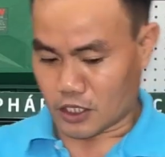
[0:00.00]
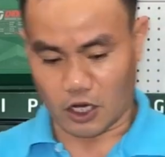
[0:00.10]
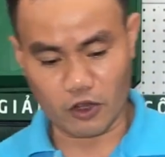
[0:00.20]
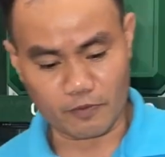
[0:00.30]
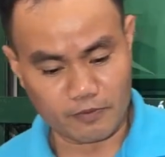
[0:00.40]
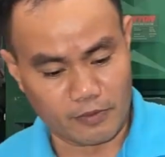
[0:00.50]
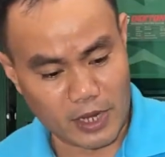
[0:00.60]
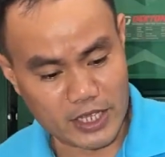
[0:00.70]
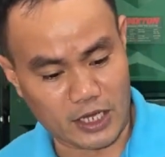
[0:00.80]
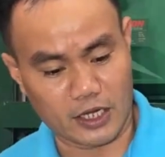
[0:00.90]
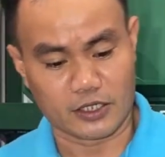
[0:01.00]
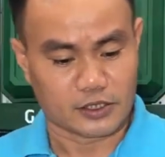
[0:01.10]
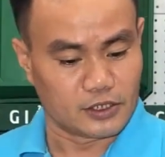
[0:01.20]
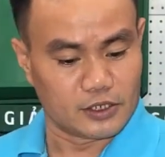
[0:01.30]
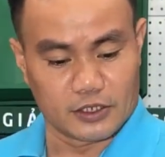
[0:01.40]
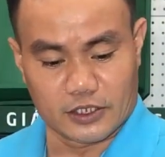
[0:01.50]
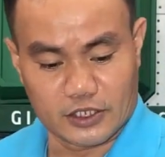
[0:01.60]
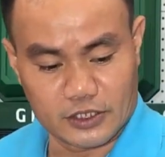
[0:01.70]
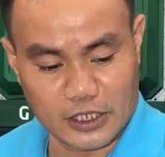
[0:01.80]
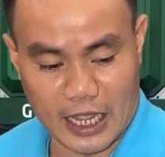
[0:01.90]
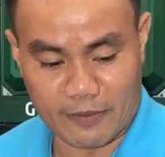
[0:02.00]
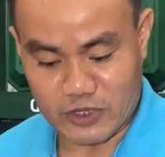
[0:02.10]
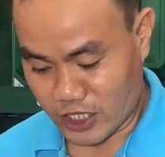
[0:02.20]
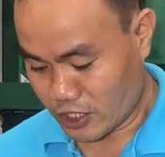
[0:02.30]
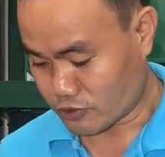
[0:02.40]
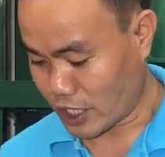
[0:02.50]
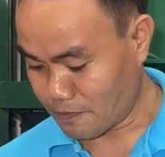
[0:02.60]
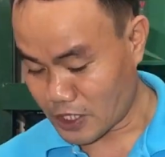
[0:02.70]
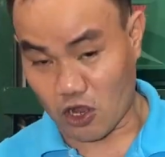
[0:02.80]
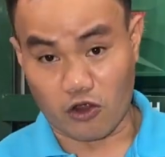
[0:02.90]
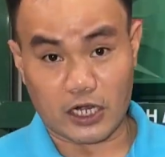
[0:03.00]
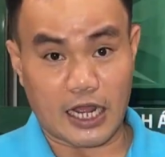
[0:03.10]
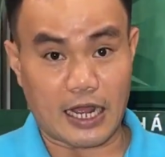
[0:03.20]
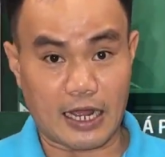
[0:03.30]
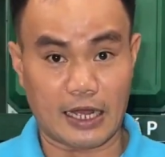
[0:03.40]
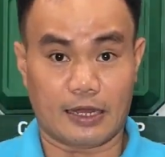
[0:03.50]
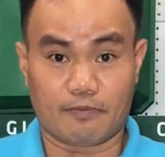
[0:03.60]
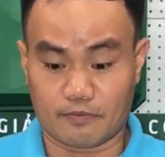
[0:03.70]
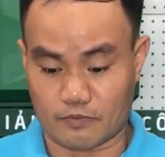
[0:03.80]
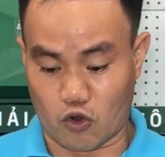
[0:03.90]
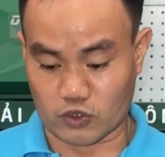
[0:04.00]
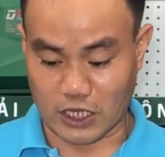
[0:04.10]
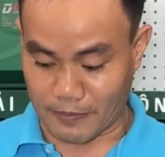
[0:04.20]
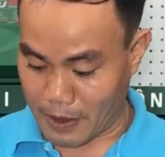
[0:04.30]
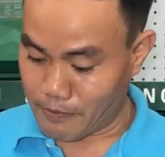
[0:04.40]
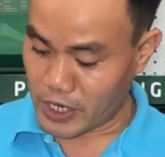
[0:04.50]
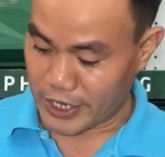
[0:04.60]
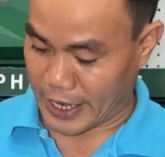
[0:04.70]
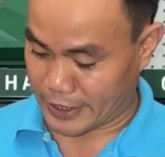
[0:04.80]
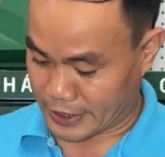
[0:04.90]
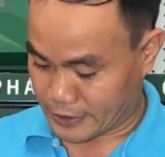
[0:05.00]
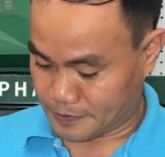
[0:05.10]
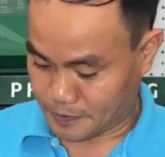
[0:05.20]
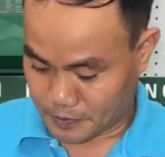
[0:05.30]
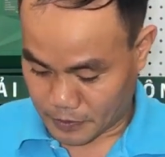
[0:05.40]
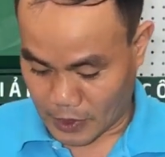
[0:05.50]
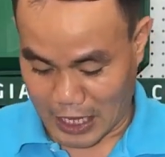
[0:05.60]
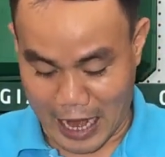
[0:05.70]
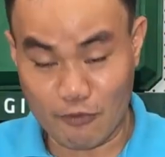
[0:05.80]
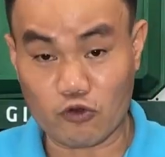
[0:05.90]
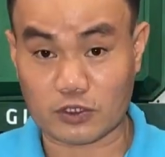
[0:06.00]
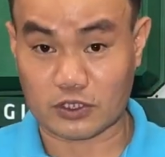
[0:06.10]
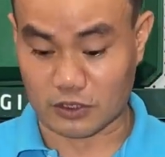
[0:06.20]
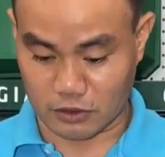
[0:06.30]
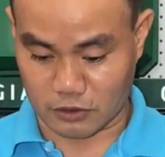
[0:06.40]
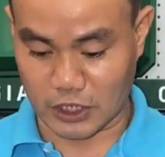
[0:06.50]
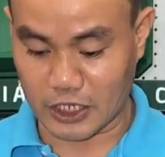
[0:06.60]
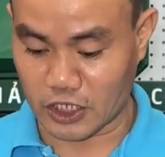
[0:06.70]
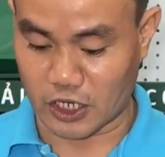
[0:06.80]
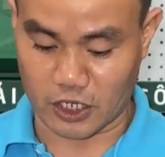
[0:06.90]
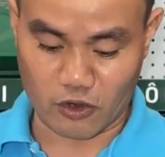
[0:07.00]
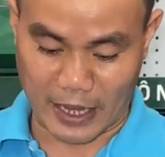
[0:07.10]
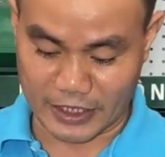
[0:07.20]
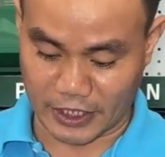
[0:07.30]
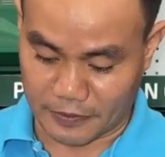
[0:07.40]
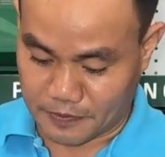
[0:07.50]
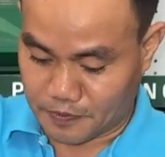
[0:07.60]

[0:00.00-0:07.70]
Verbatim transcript: rồi bây giờ em giới thiệu tiếp cái con à, 150 này đá một tấc rưỡi có bán chị